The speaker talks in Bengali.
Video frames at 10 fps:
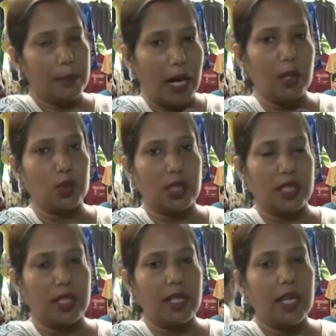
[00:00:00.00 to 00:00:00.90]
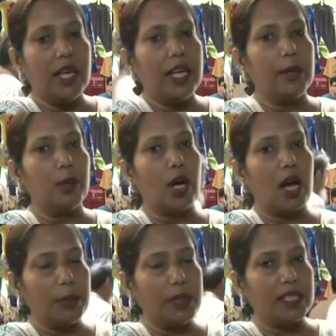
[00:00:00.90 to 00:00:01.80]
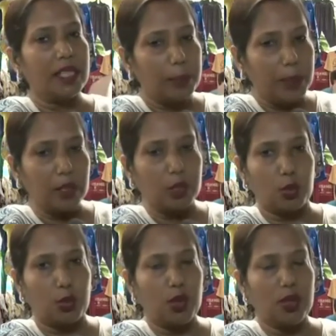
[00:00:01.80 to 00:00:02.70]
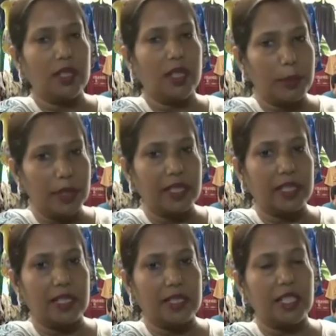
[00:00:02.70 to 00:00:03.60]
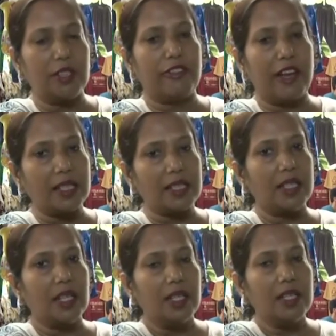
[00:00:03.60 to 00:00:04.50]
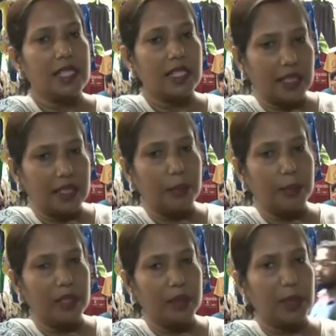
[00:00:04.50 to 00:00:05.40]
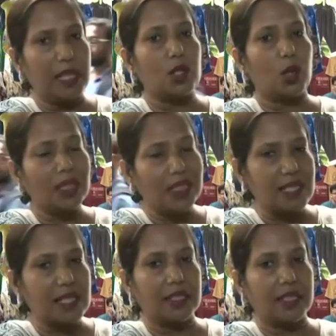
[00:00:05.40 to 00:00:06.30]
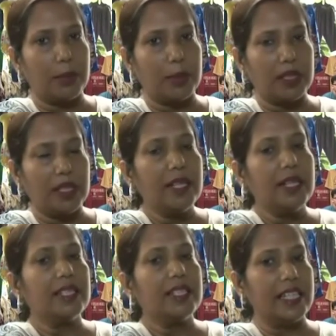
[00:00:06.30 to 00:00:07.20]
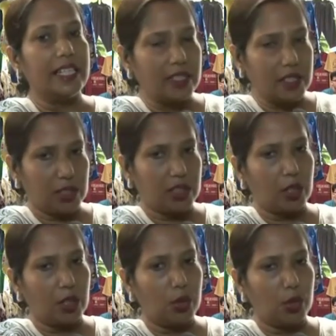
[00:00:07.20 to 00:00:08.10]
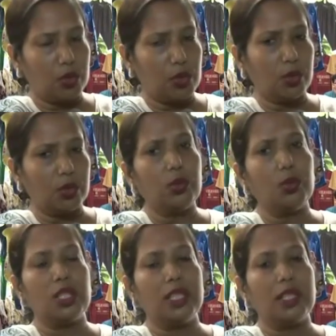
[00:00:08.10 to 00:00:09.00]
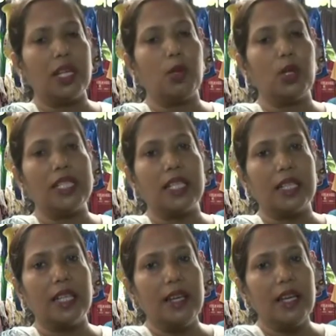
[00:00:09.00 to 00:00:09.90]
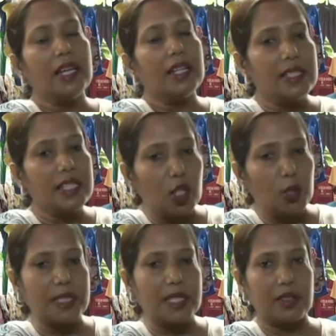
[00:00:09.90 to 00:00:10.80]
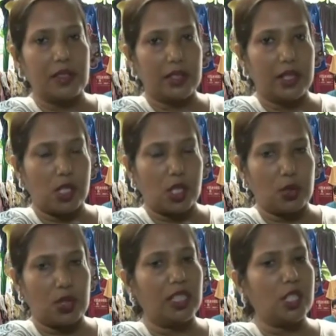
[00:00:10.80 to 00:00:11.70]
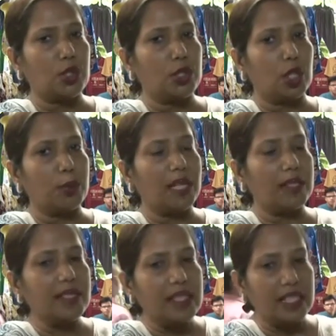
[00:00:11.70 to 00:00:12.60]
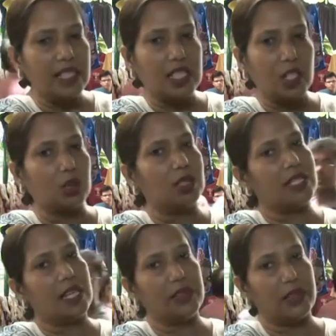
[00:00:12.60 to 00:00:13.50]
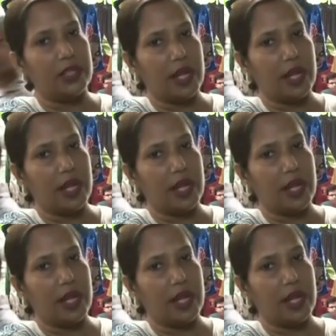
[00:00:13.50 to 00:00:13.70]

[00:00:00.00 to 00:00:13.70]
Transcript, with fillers: ভালো থাকে এবং আমি এটা আপিল করব গভর্নমেন্টের কাছে ইনফ্যাক্ট সেন্ট্রাল গভর্নমেন্ট প্লাস অল দ্য স্টেট গভর্নমেন্ট কি এটা চিন্তা করা উচিত এবং এটাকে জিরো পার্সেন্টে নিয়ে আসা উচিত দেয়ার শুড নট বি এনি জিএসটি অন দি স্যানিটারি